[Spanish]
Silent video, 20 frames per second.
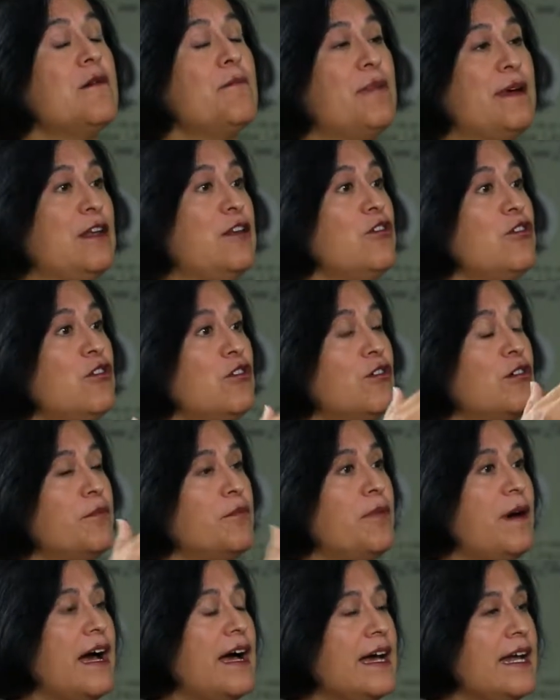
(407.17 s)
pero
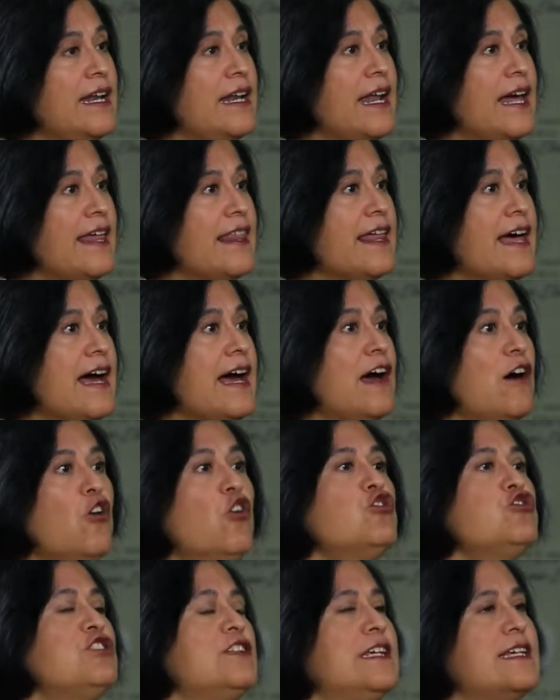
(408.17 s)
va la edad
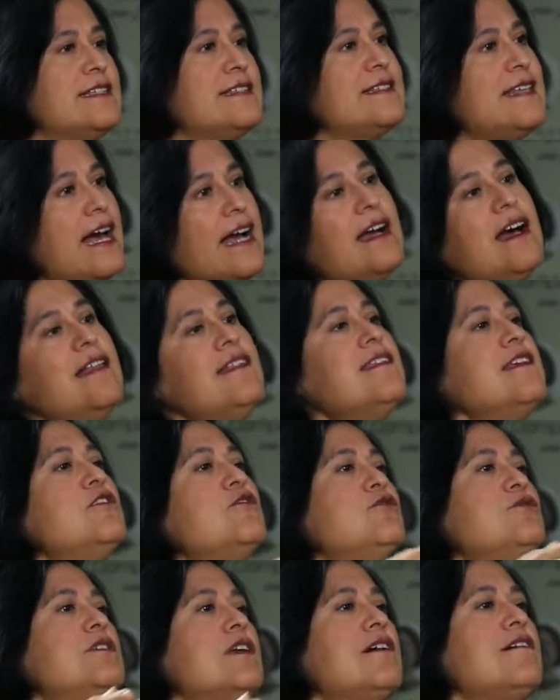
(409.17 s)
o te sacan de
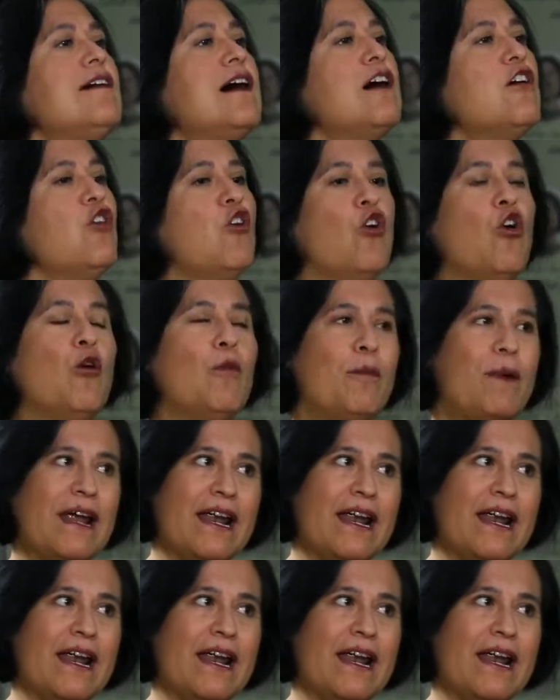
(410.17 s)
tu trabajo o,